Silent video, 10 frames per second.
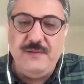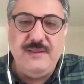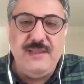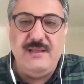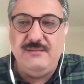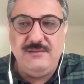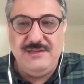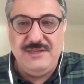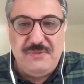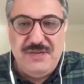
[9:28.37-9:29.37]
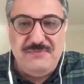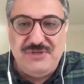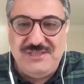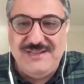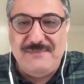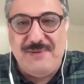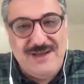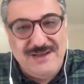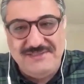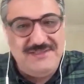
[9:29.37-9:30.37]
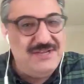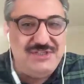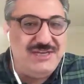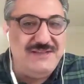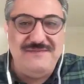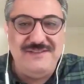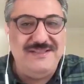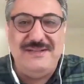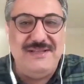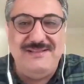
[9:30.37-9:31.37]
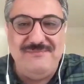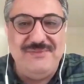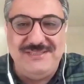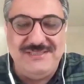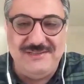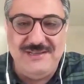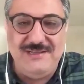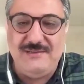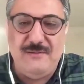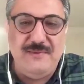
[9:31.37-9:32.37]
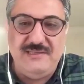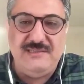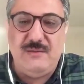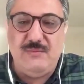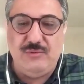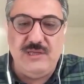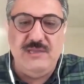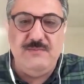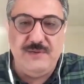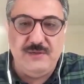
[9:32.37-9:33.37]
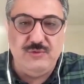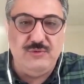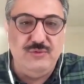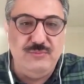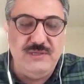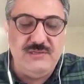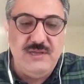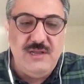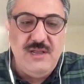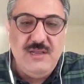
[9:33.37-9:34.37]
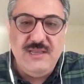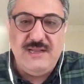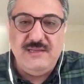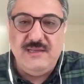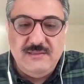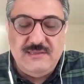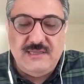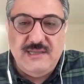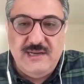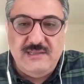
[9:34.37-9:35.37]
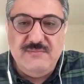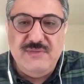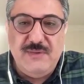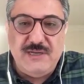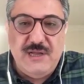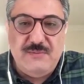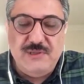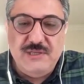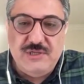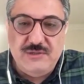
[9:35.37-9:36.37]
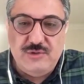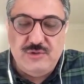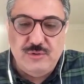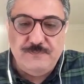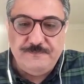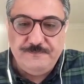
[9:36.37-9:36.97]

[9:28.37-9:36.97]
ne e, ne bileyim işte ne Paris'te, ne Cenevre'de, ne Mısır'da, tamamen İstanbul'da imparatorluğun bir yani sadaretin bir makamında çalışıyor.